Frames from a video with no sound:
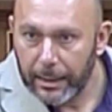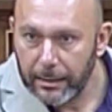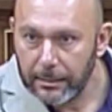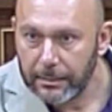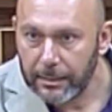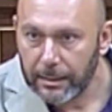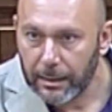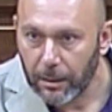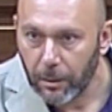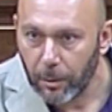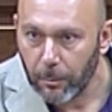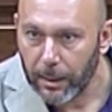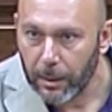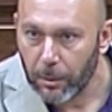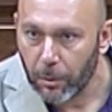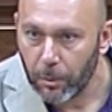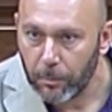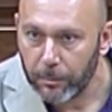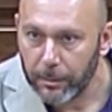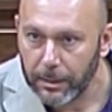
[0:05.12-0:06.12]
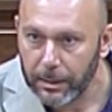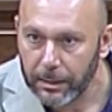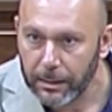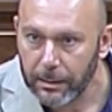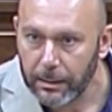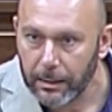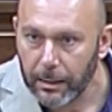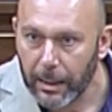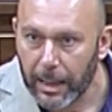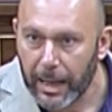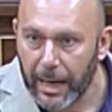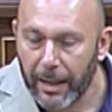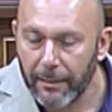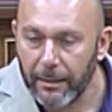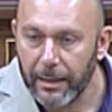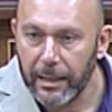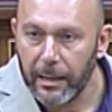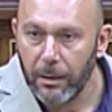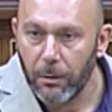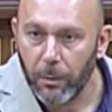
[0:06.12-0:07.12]
gente que roba cobre, a la
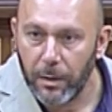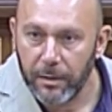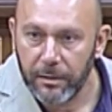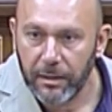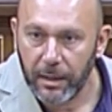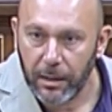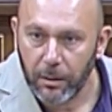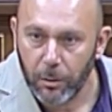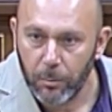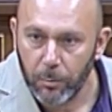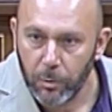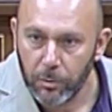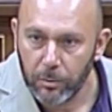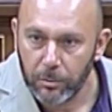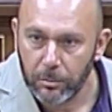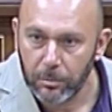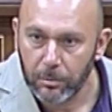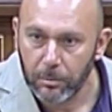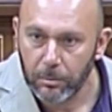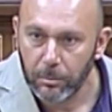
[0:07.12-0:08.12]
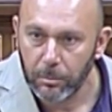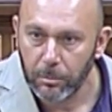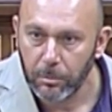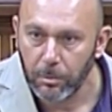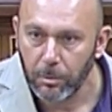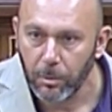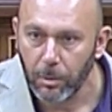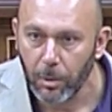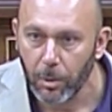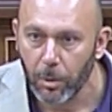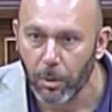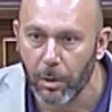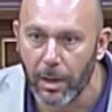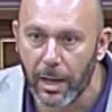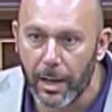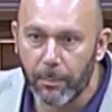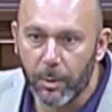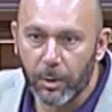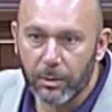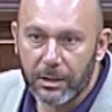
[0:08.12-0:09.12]
delincuencia común,
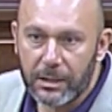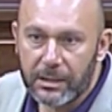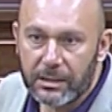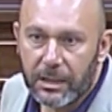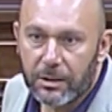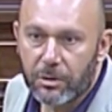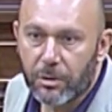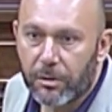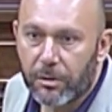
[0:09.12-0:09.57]
con la protesta